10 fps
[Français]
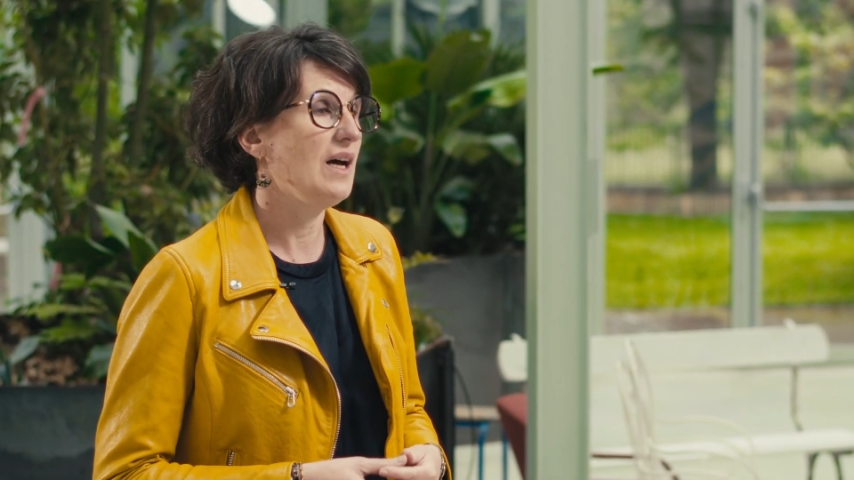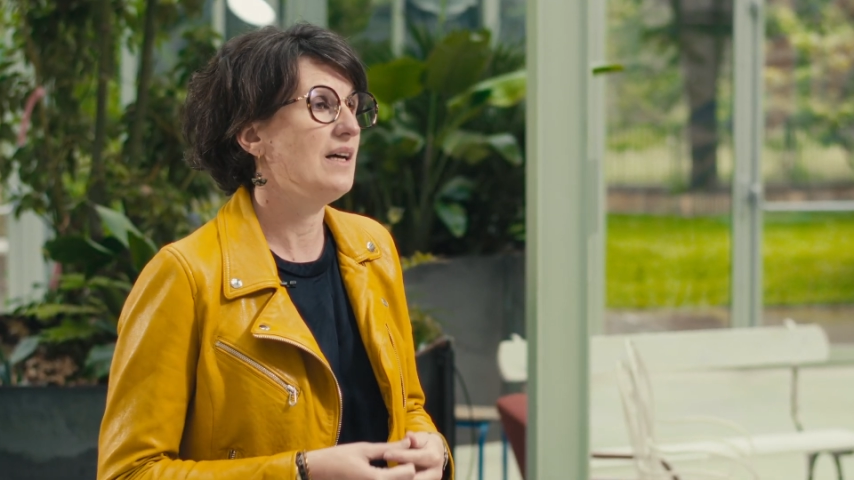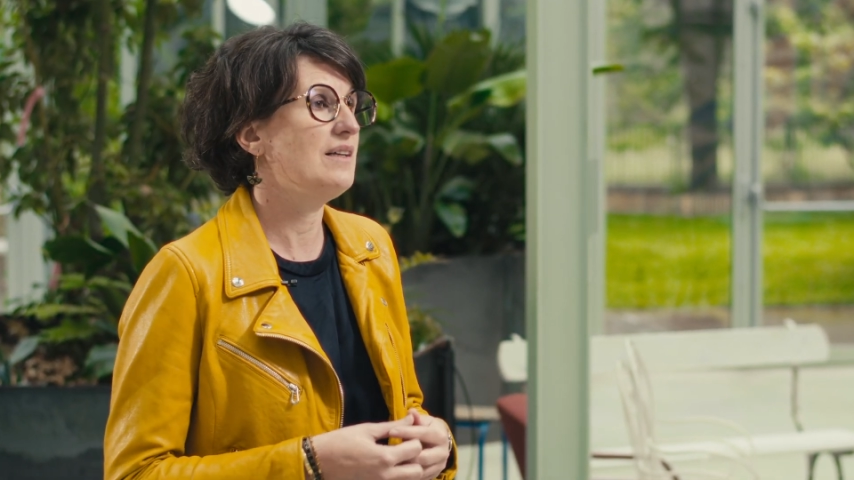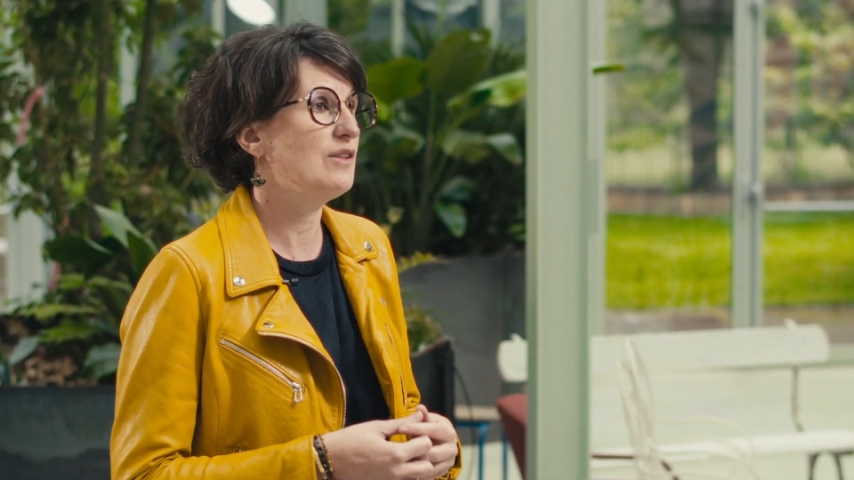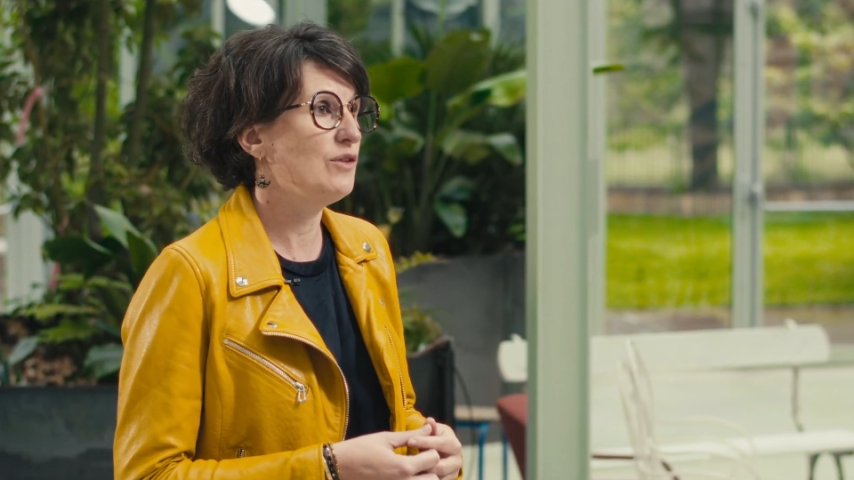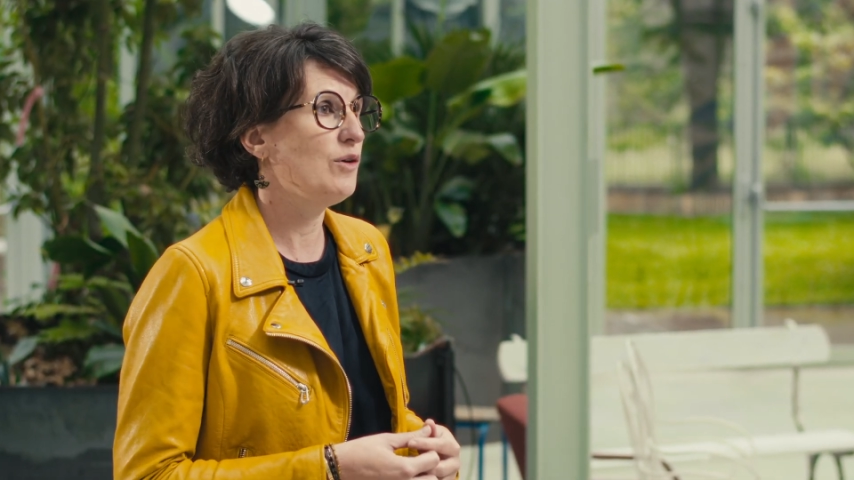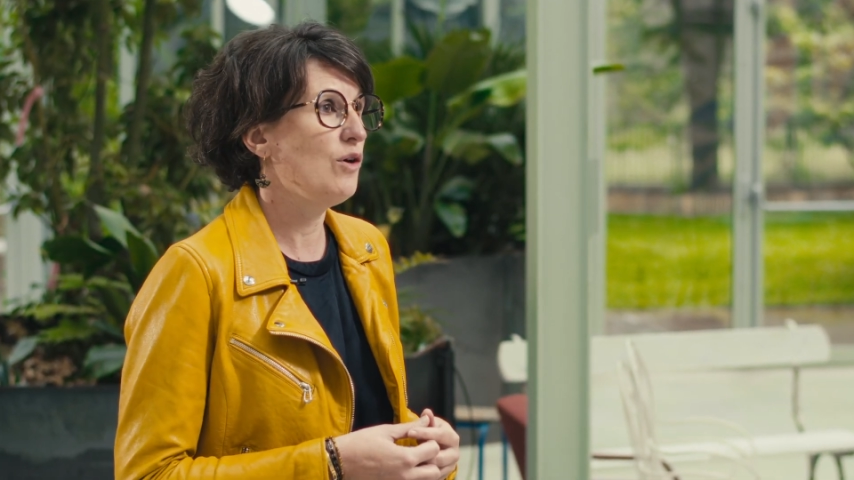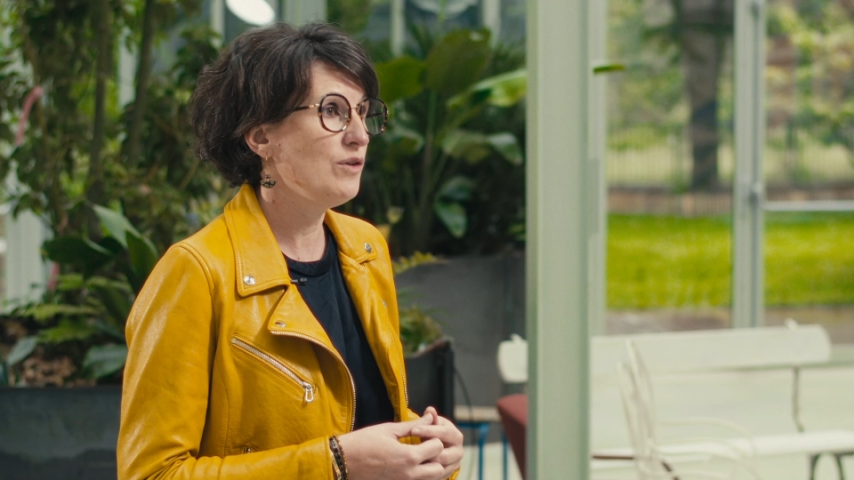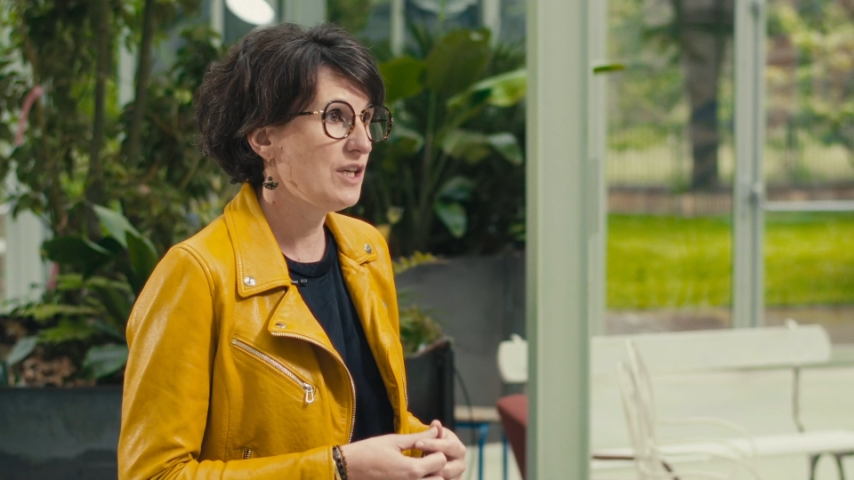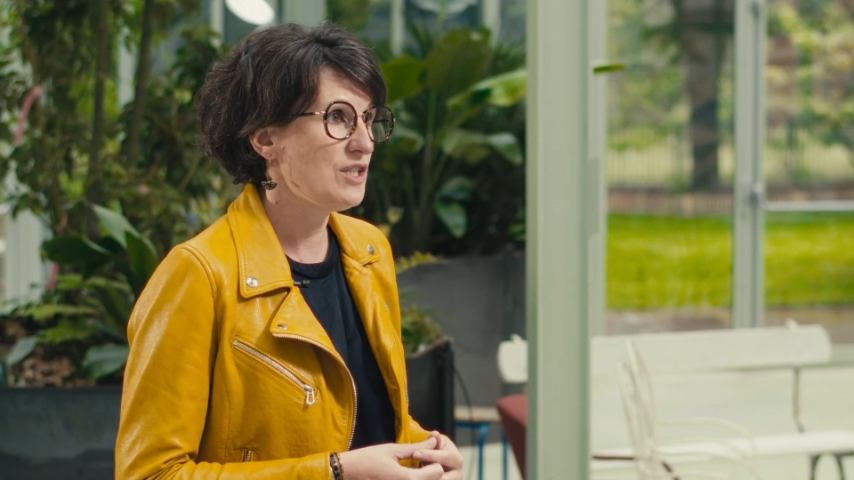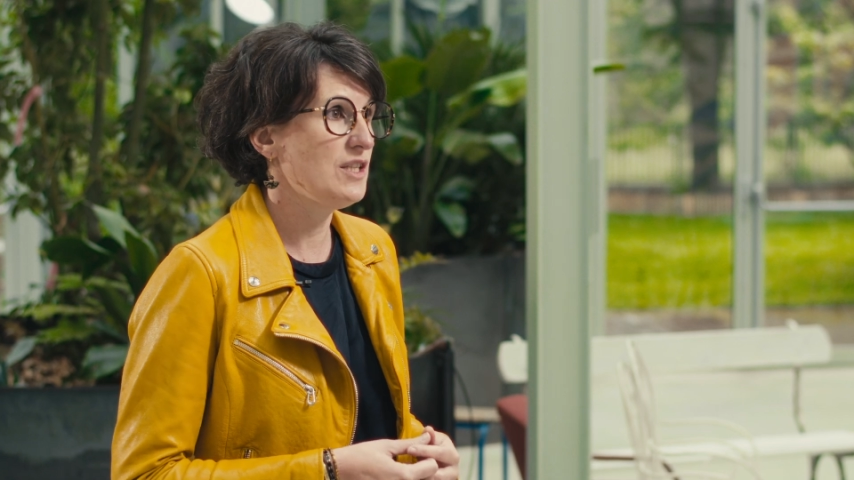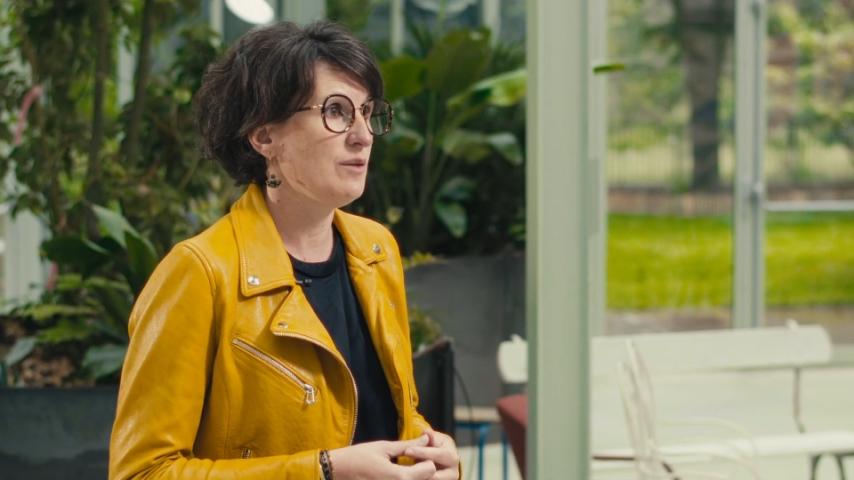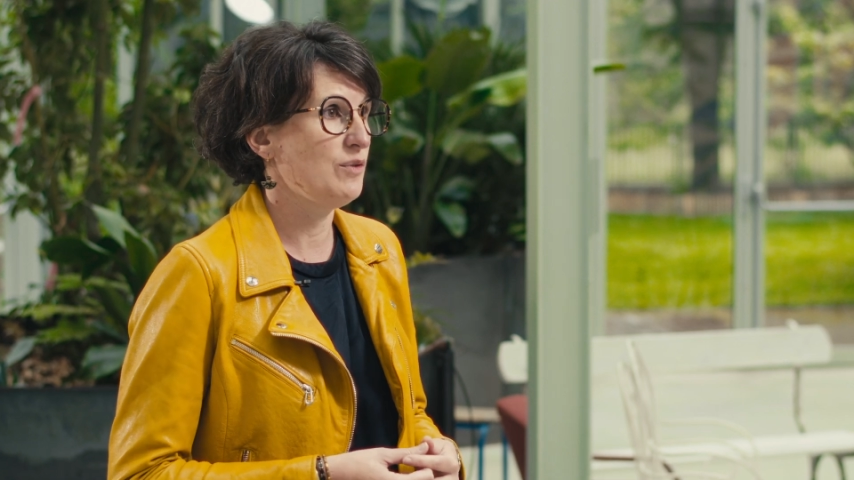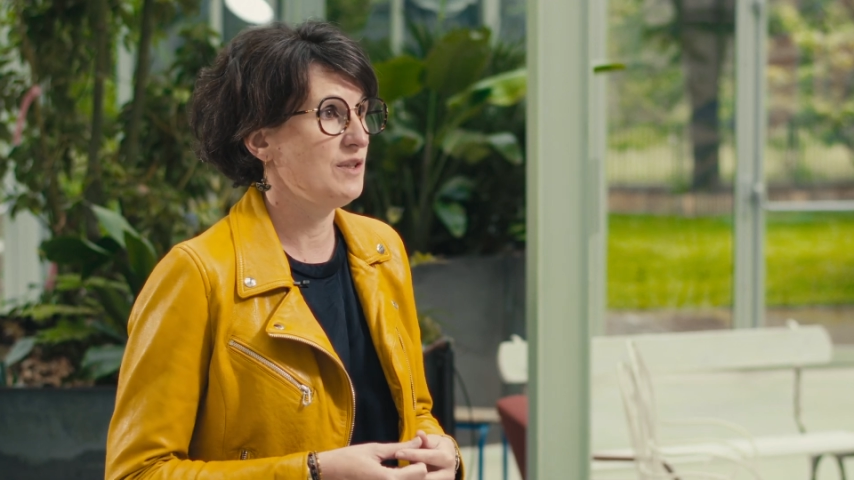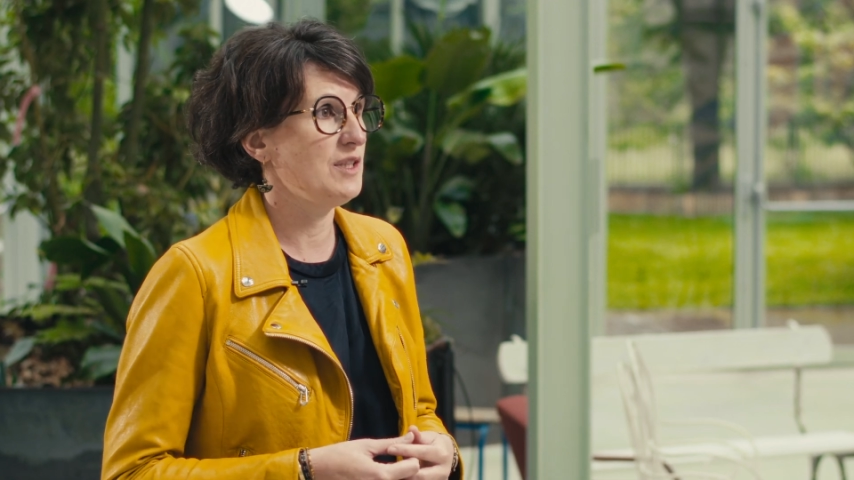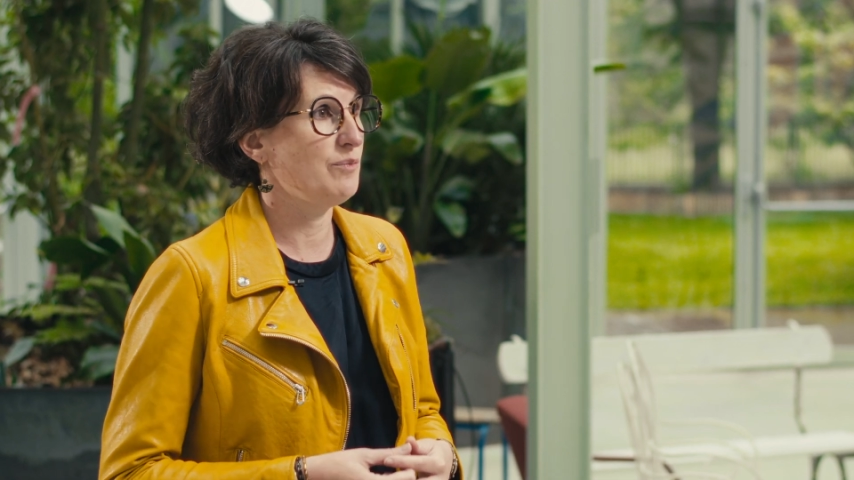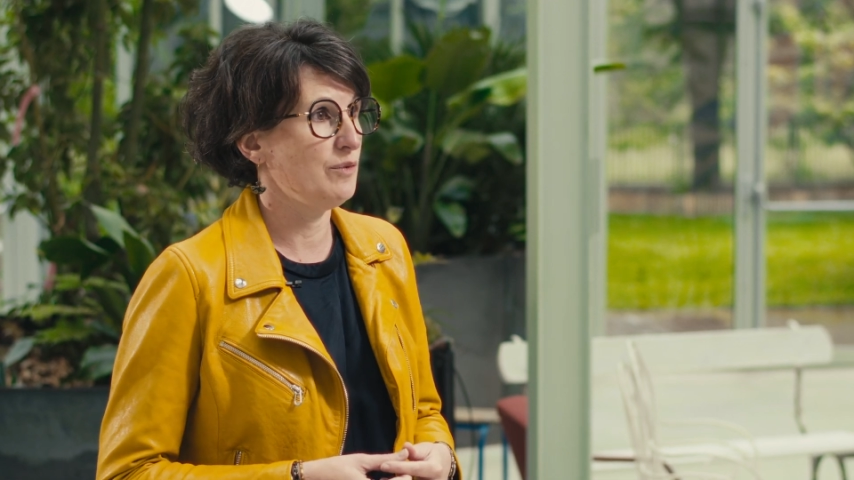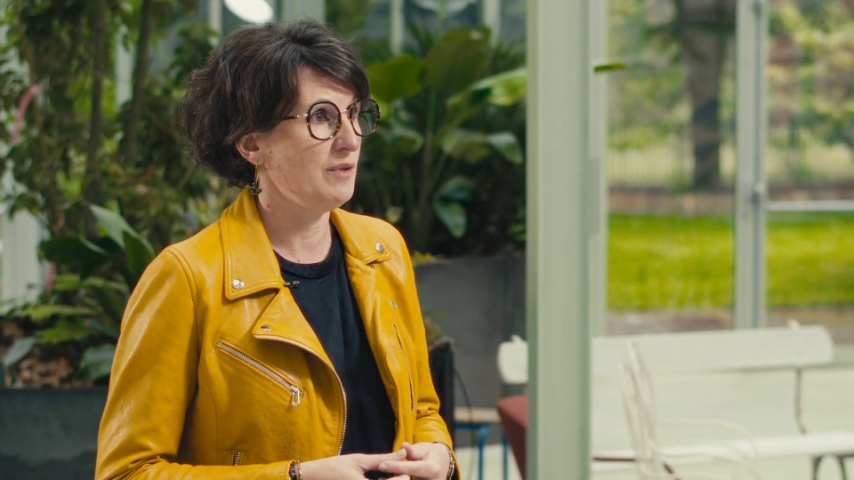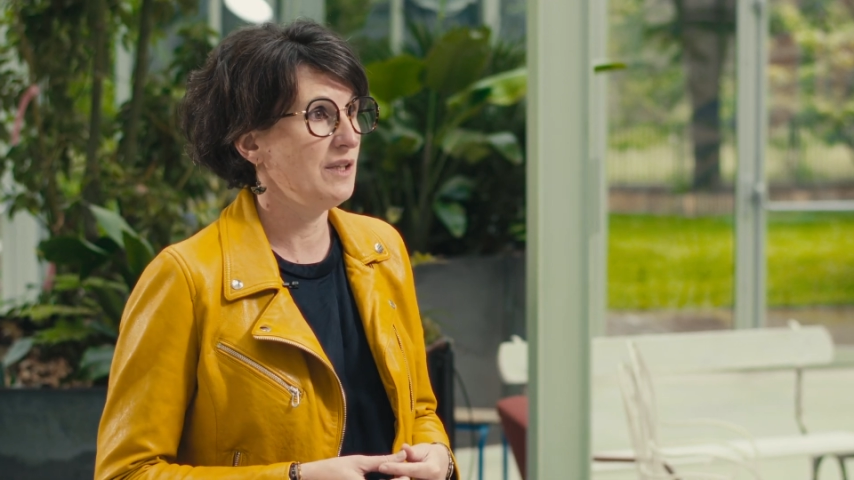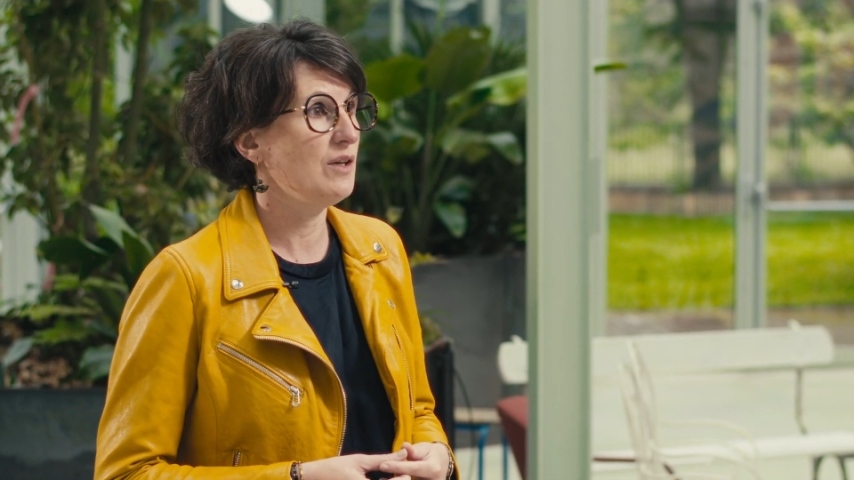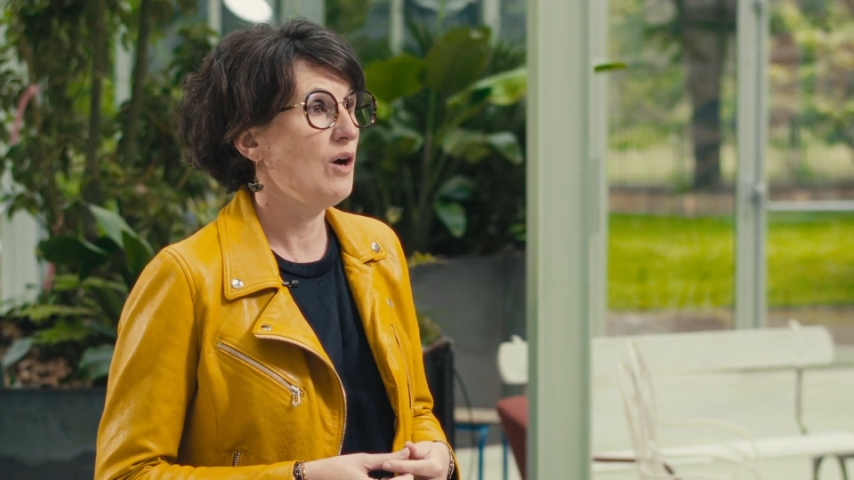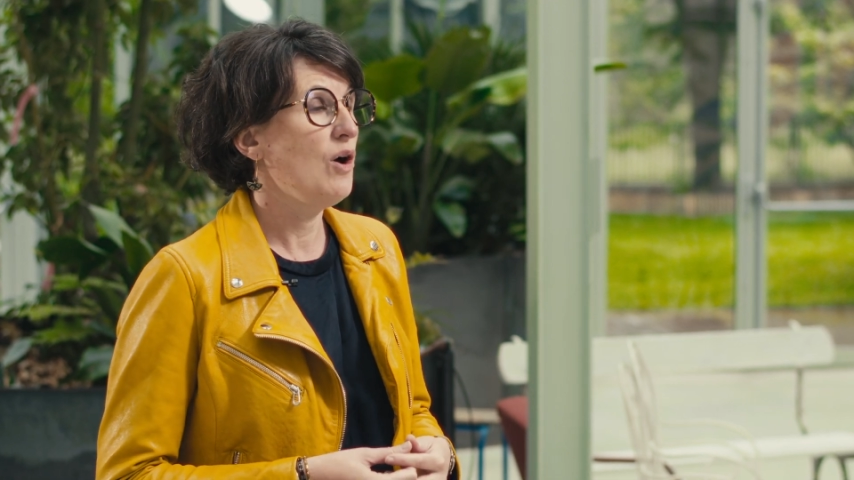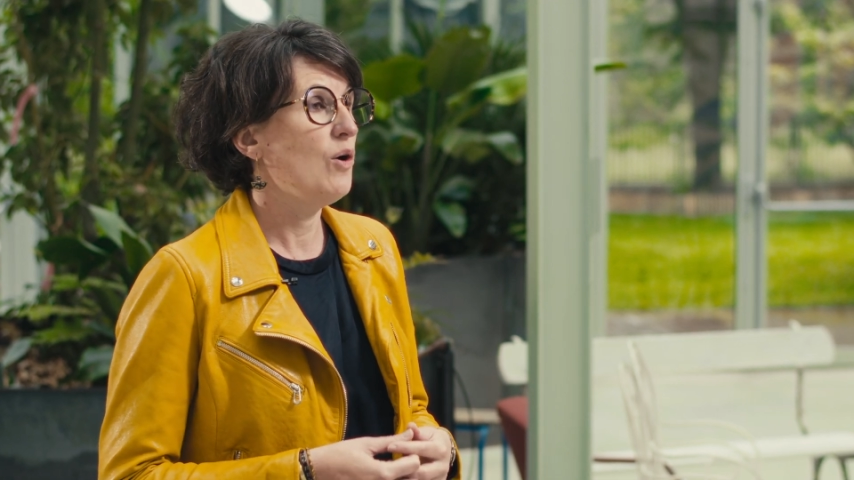un acteur engagé des politiques publiques,